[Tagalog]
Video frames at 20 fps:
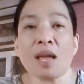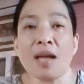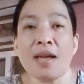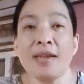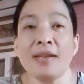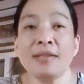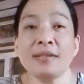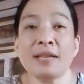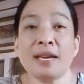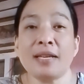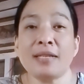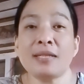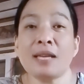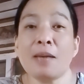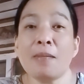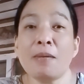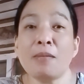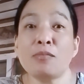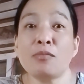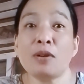Ayan guys,
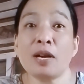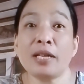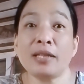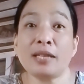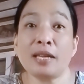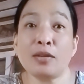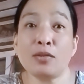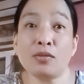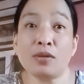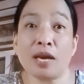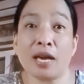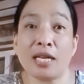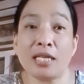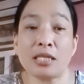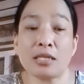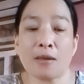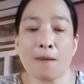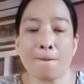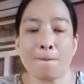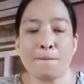habang buhay tayo guys,
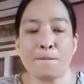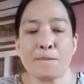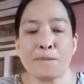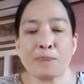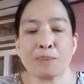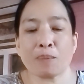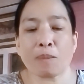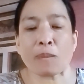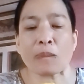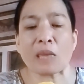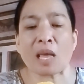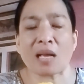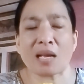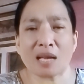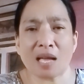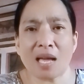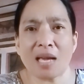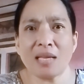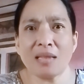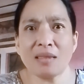
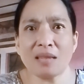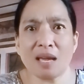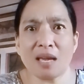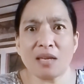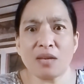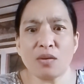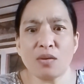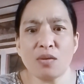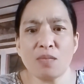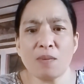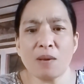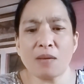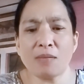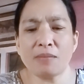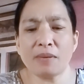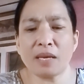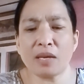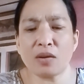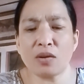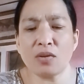kain tayo pag
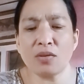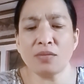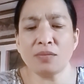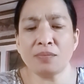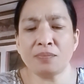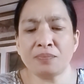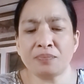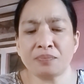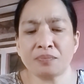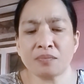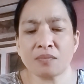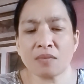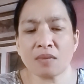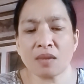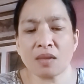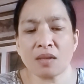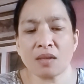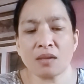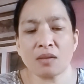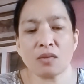mayroon.
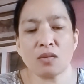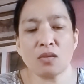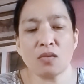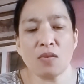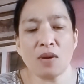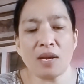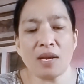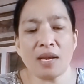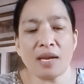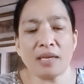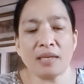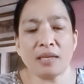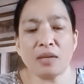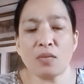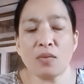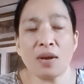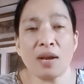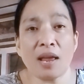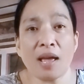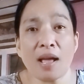Kung wala, edi eh,
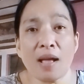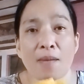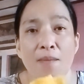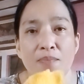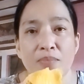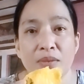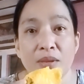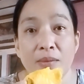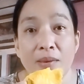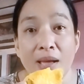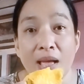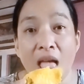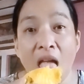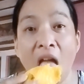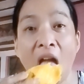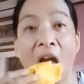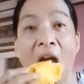wala. Di ba?